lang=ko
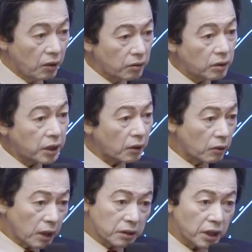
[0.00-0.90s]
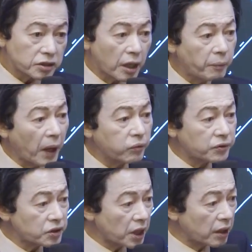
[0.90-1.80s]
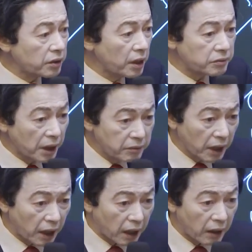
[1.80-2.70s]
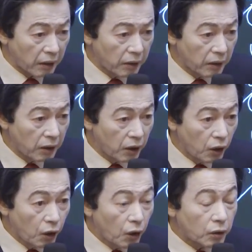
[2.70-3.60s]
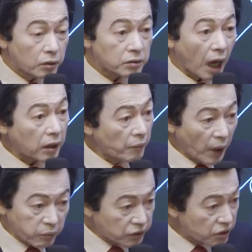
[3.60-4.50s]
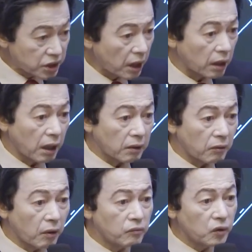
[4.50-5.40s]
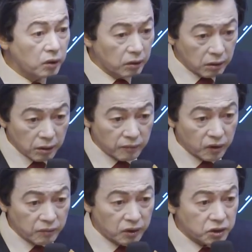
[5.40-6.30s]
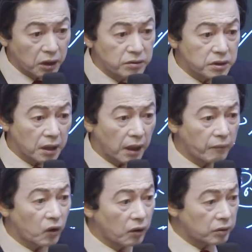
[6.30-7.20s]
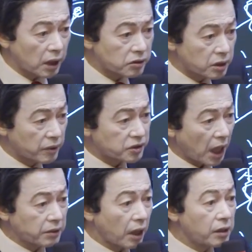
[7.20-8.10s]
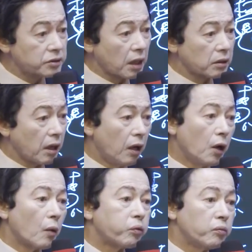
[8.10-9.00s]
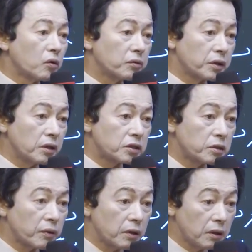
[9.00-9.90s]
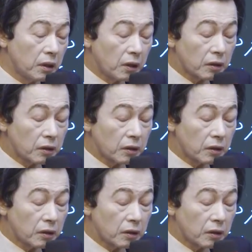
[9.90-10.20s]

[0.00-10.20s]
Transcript: 이거 결혼할 때 새빵부터 시작해야 될 텐데 단칸방부터 시작을 안 하고 뭐 뭐 뭐 전세다 뭐다 집을 산다 이래서 하니까 부모들이 집을